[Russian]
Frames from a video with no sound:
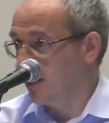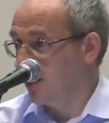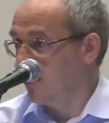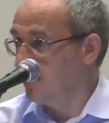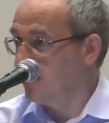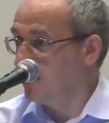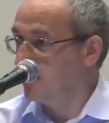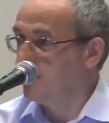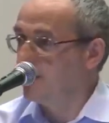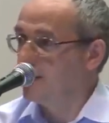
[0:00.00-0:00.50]
А
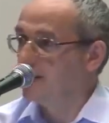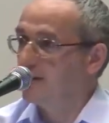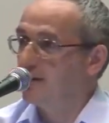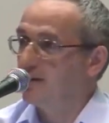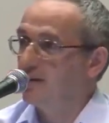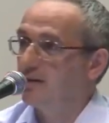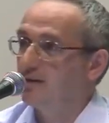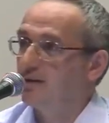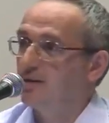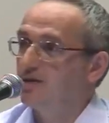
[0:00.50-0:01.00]
там нет
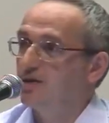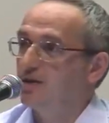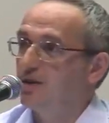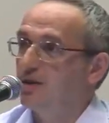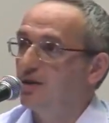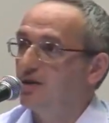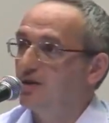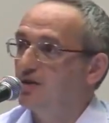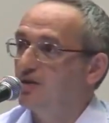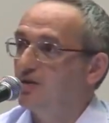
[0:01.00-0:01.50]
близких
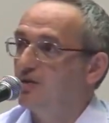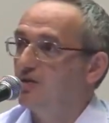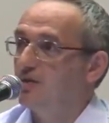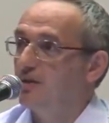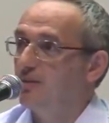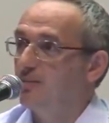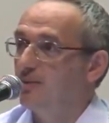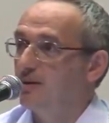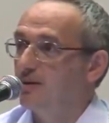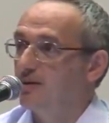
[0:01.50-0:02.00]
отношений, тяжело
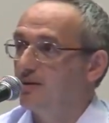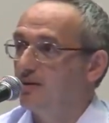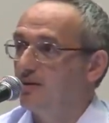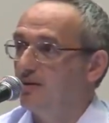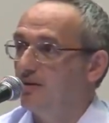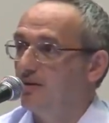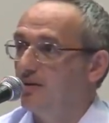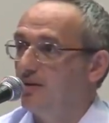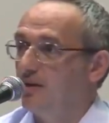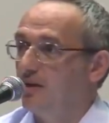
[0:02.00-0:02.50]

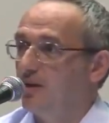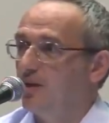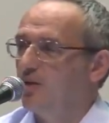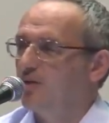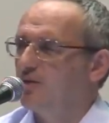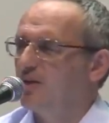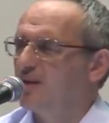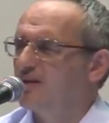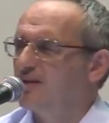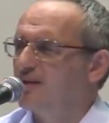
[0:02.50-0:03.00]
добиться.
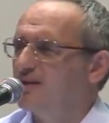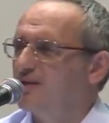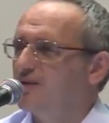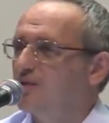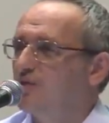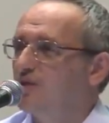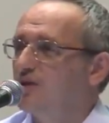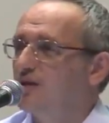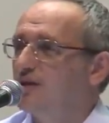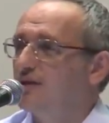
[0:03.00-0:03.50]
И он так
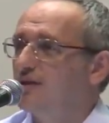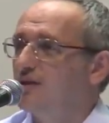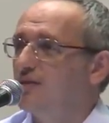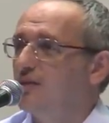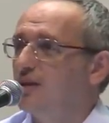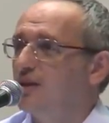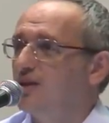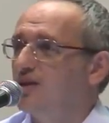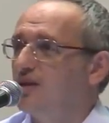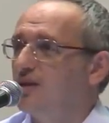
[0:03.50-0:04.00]
соскучился,
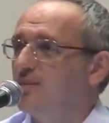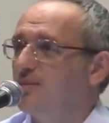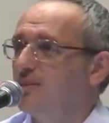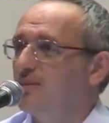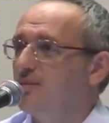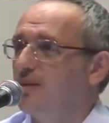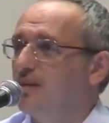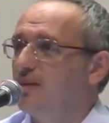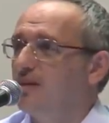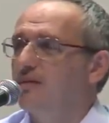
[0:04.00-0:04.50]
он начал
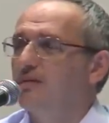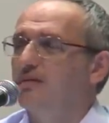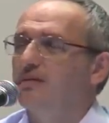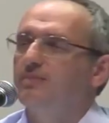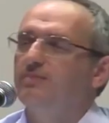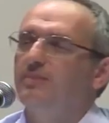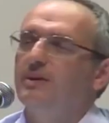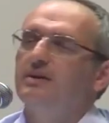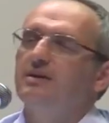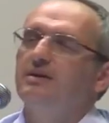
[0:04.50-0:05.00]
обнимать,
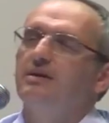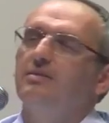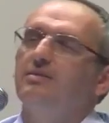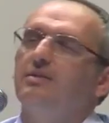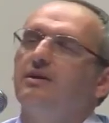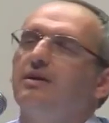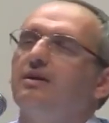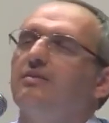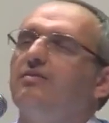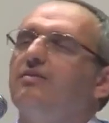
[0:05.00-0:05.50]
говорит,
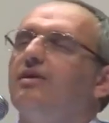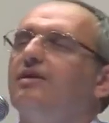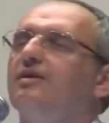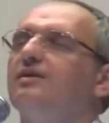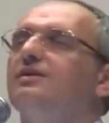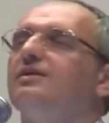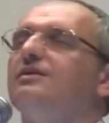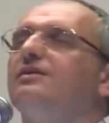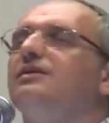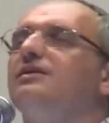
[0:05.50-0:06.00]
спасибо тебе.